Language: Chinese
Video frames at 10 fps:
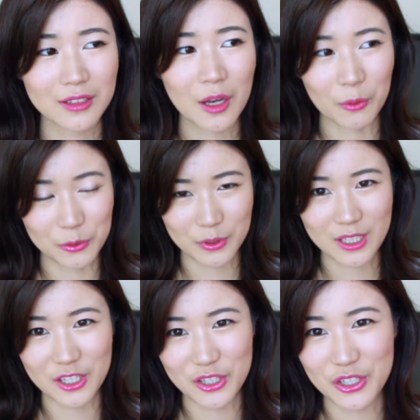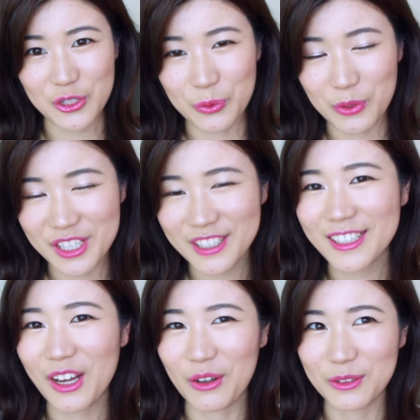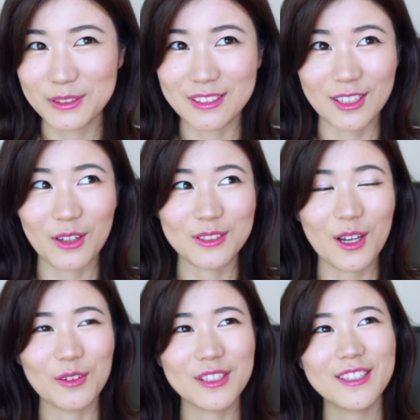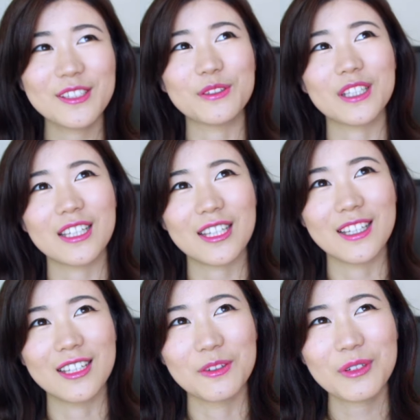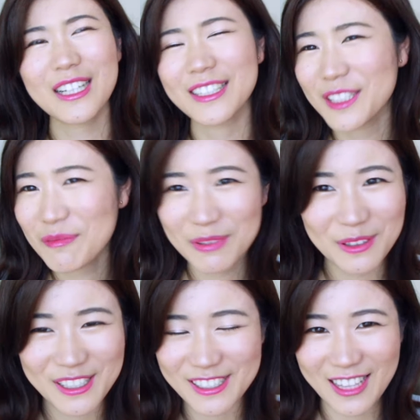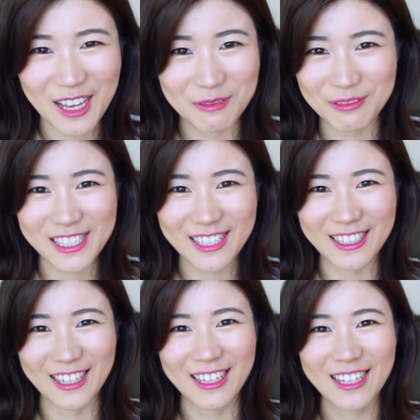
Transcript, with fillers: 那我觉得，其实如果真的要等到逃离地球那一天，肯定不会只带五件的。